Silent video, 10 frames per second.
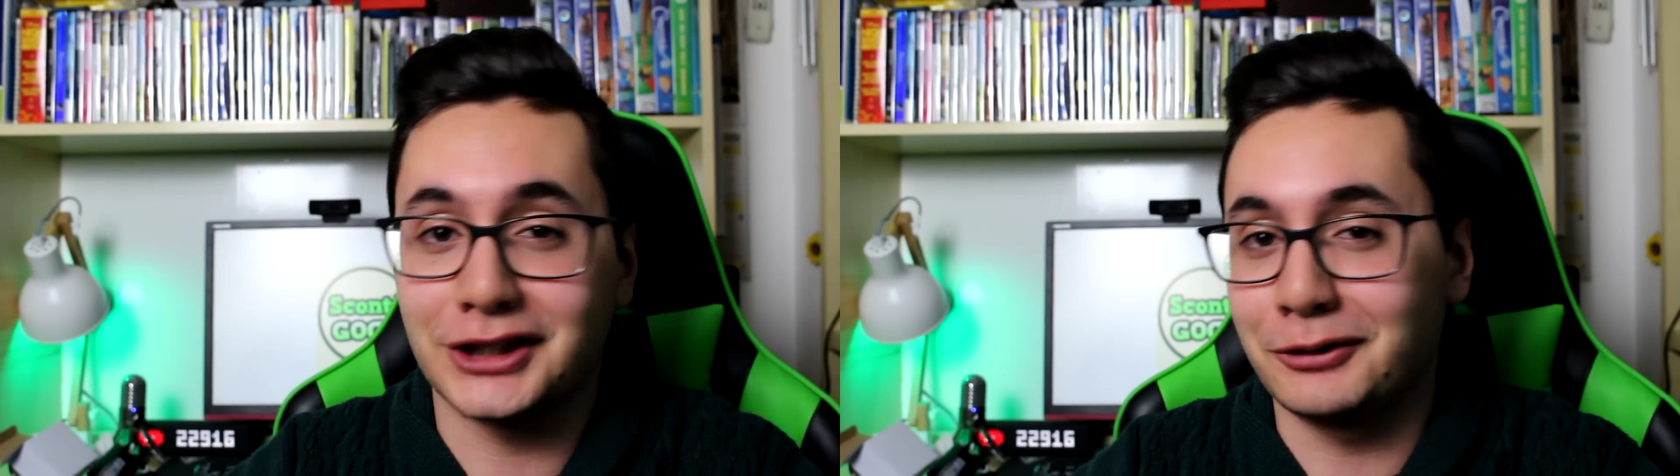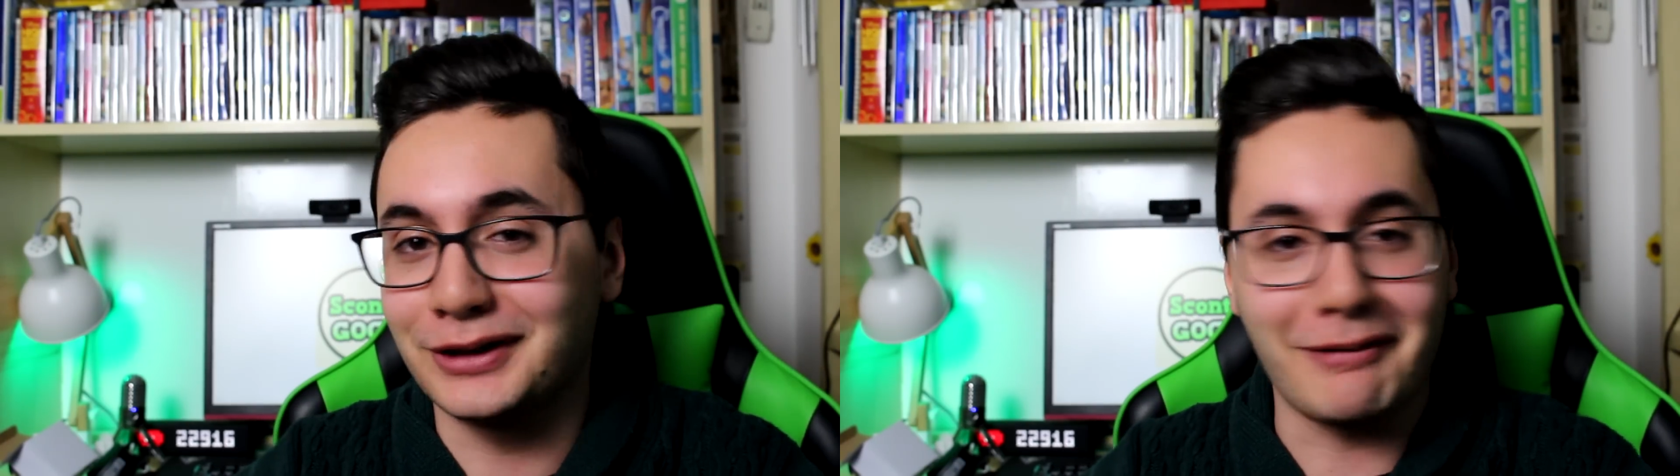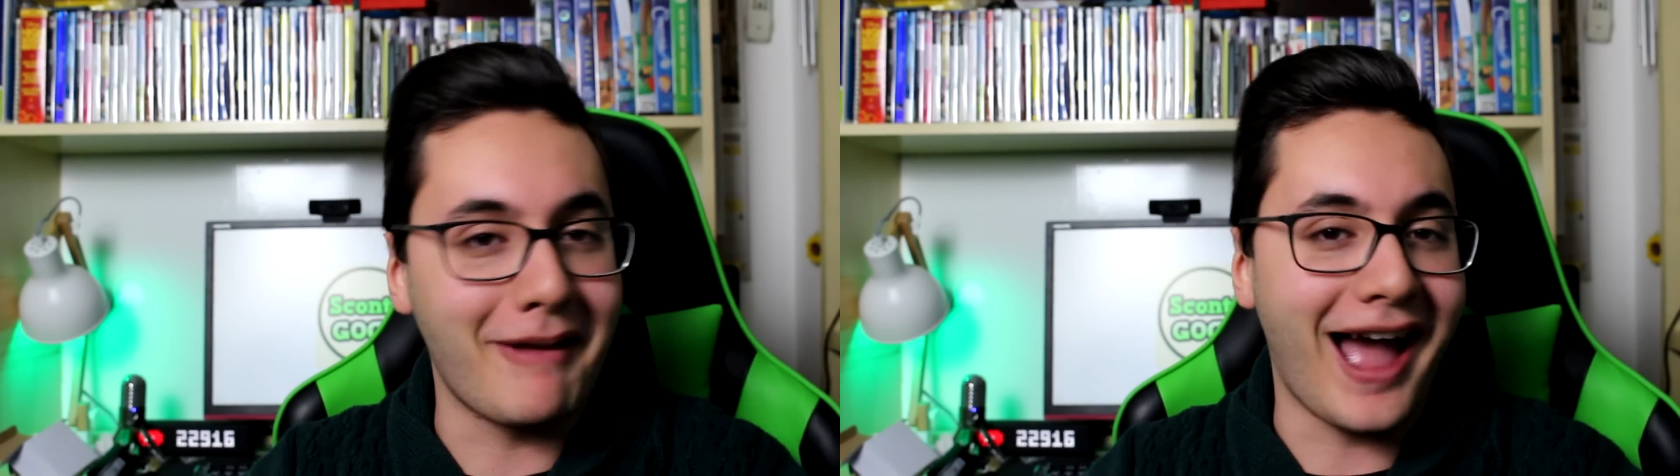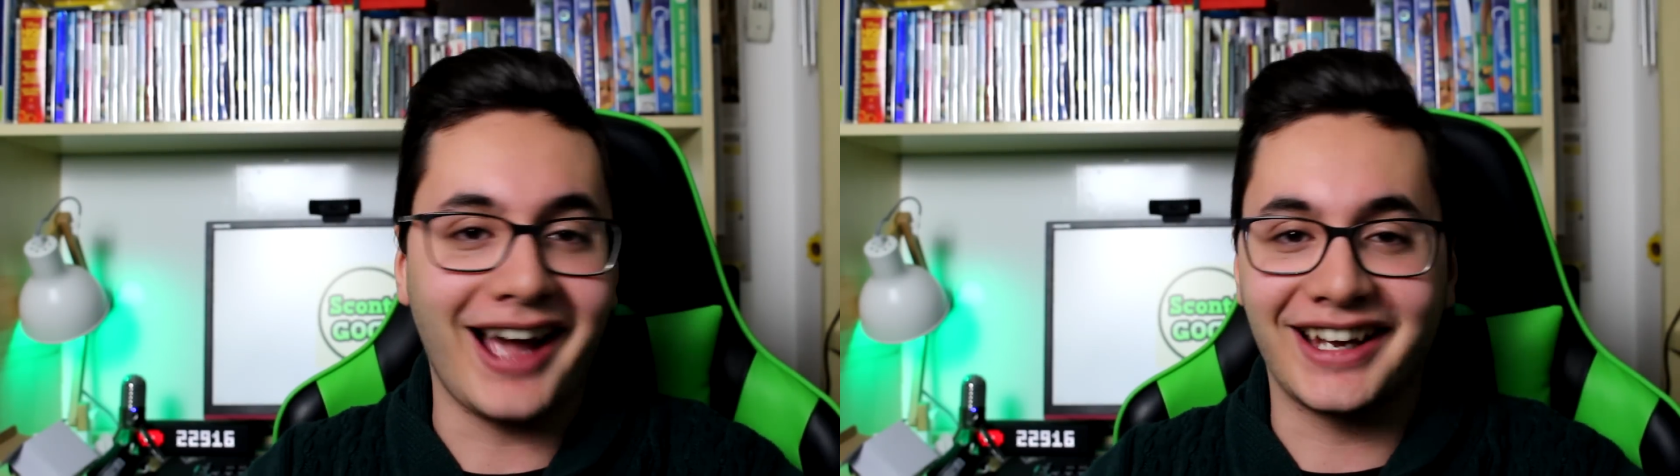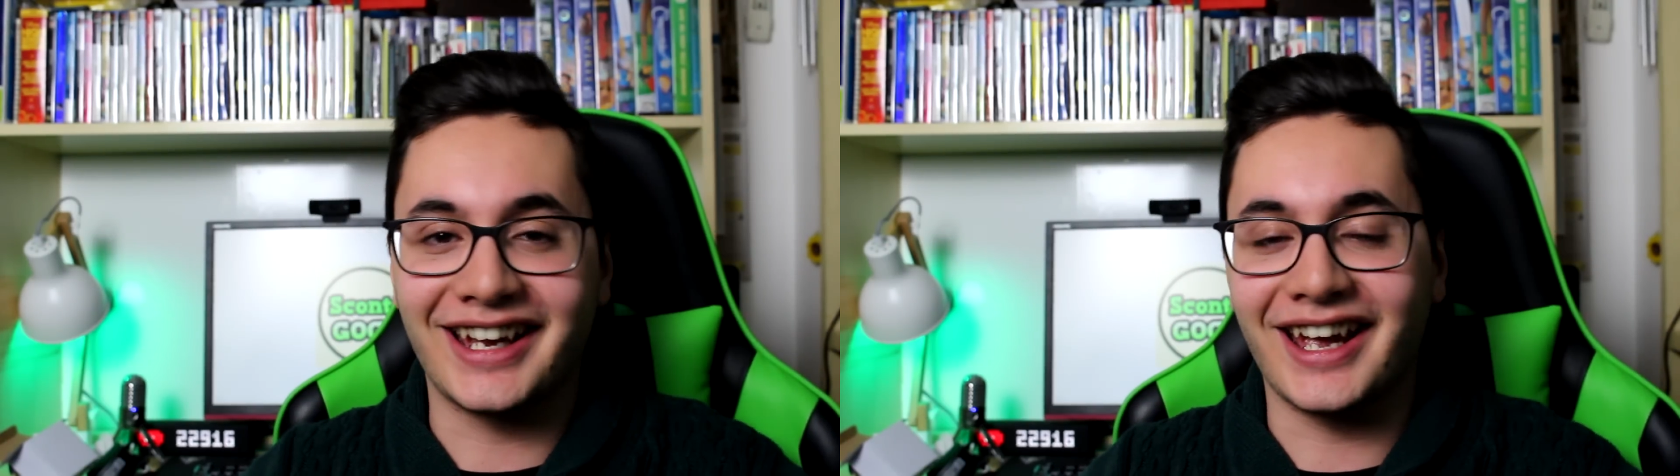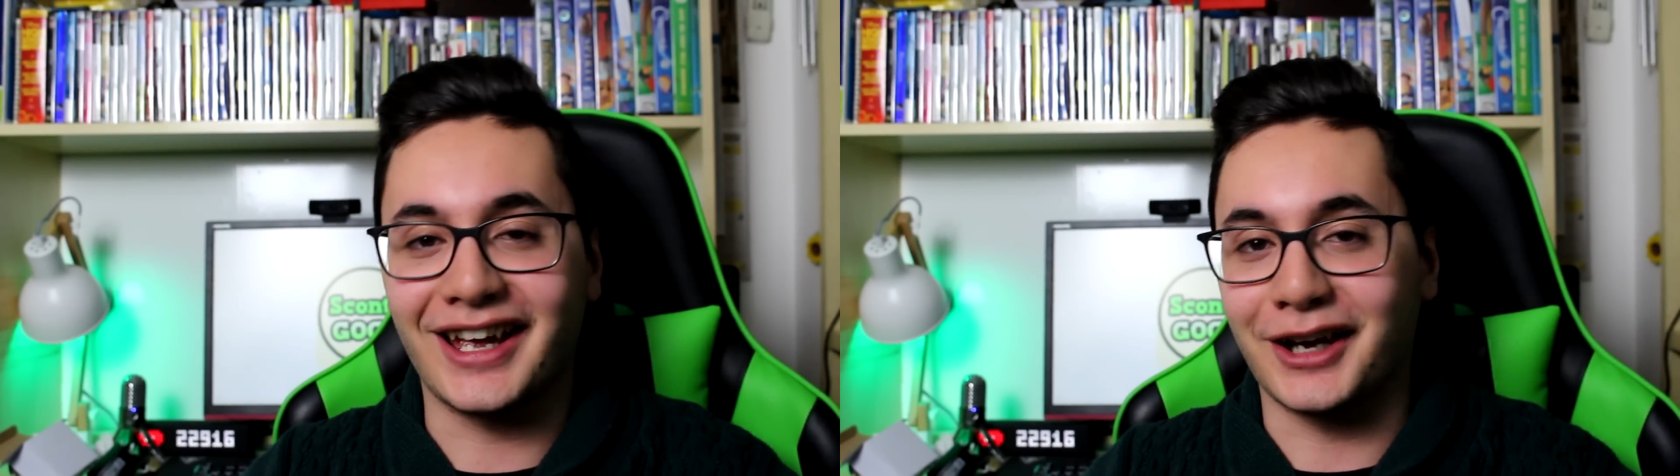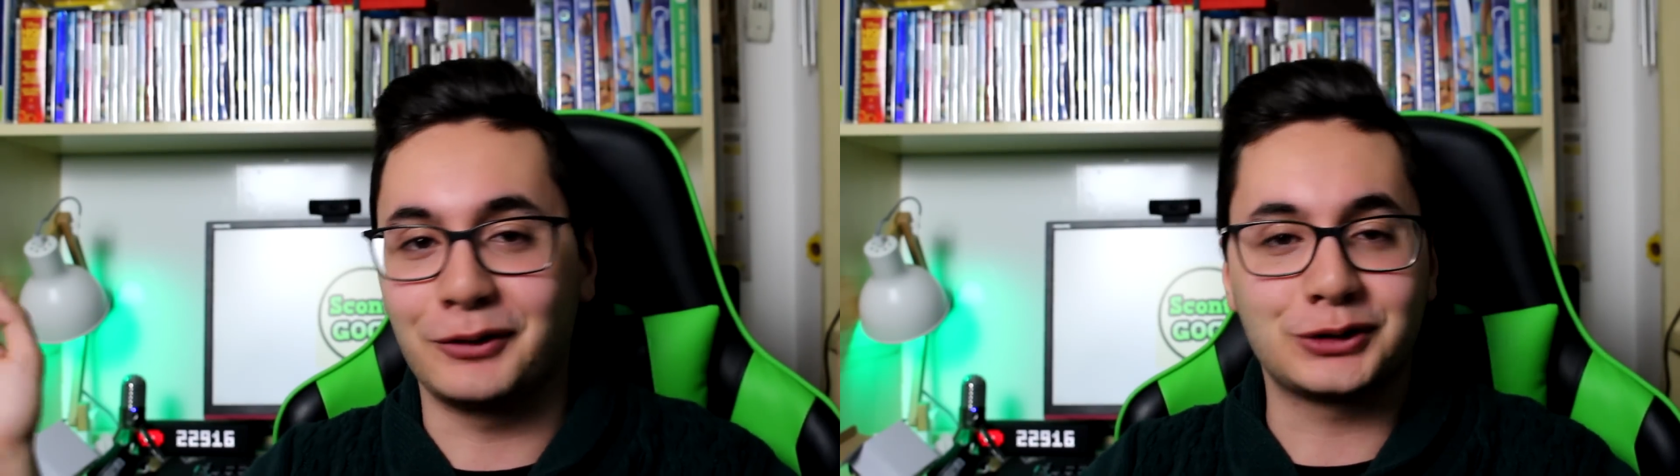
seguitemi anche